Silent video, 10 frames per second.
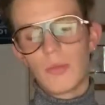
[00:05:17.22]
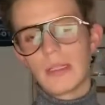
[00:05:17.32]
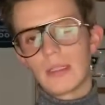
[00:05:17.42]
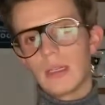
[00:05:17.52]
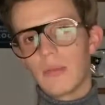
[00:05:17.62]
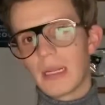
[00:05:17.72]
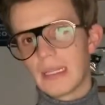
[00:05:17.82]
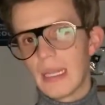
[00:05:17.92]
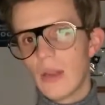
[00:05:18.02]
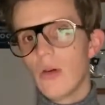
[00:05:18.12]
pueden tener
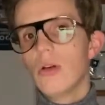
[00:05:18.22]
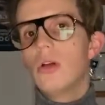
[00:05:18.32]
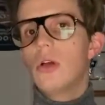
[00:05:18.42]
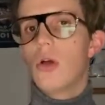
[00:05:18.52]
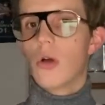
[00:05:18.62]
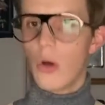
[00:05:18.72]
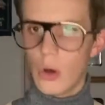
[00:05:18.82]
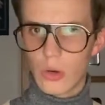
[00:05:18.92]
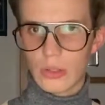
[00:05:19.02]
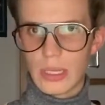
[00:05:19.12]
plateado
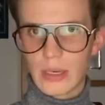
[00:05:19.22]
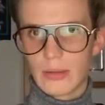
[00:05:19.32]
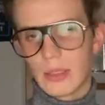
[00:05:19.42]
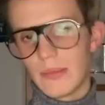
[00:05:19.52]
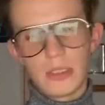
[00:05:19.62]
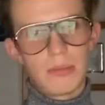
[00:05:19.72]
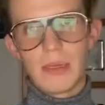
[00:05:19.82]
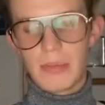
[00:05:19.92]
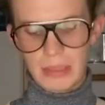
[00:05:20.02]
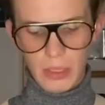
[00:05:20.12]
o los negros. A mí el
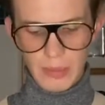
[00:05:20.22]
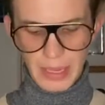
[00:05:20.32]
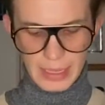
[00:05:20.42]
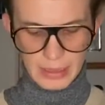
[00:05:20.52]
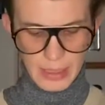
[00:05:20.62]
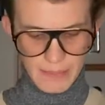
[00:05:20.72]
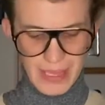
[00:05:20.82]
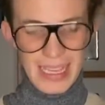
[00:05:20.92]
plateado me encanta.